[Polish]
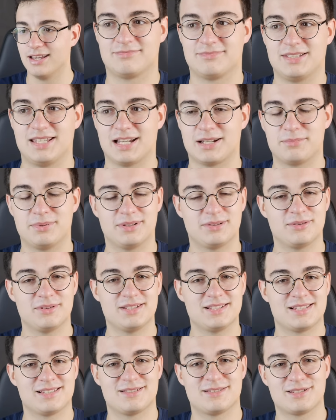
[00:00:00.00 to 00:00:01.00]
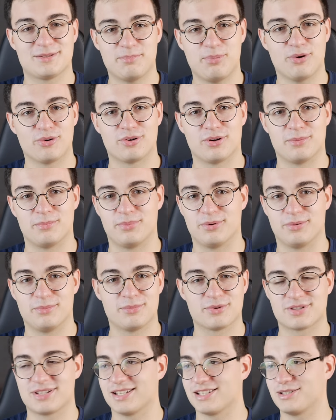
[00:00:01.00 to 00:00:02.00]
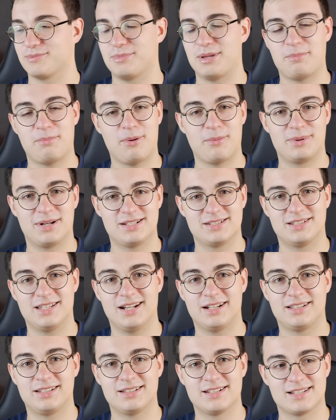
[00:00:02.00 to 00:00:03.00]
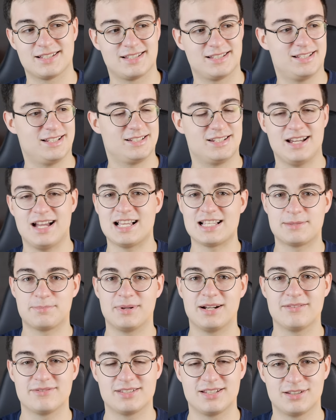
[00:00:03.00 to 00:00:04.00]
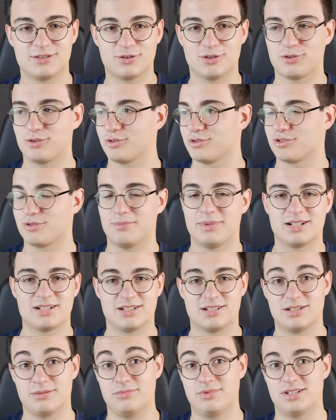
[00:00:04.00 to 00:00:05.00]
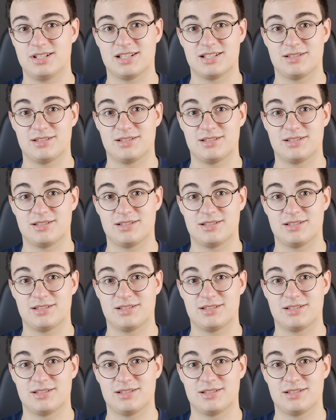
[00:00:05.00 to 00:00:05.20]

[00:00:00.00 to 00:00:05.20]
Jakby to jest spoko, bo można sobie pobrać gierki na zasadzie, a sprawdzę co to, zobaczę czy mi się